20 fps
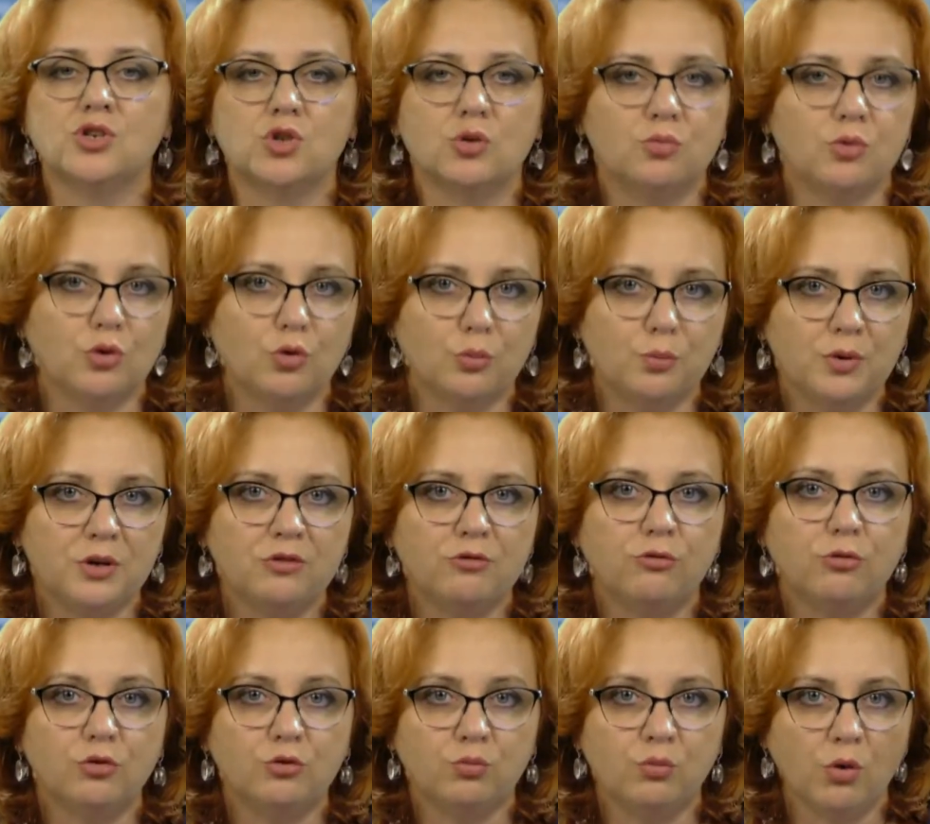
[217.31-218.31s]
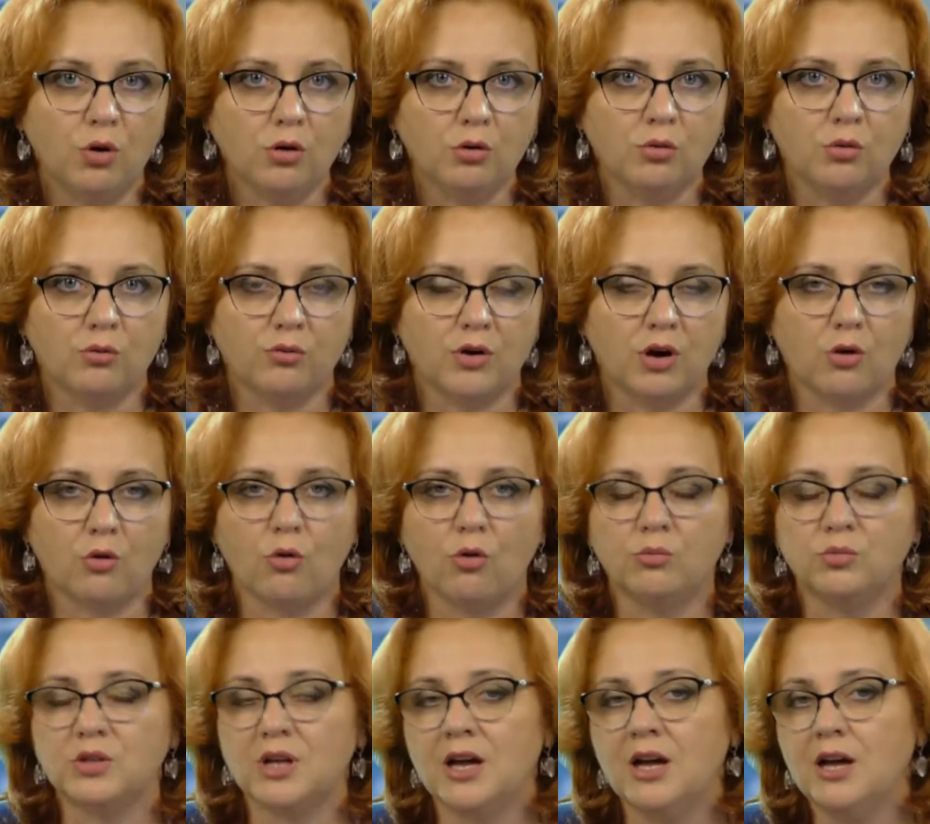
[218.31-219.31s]
чтобы купить футболку в
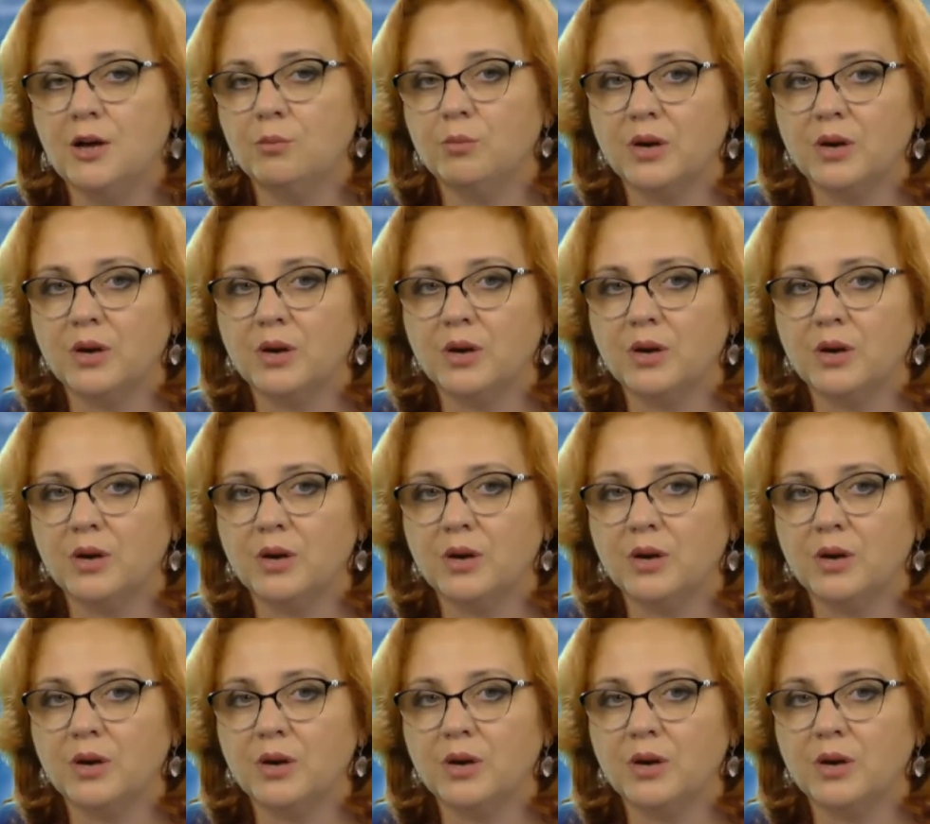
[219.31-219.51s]
каком-то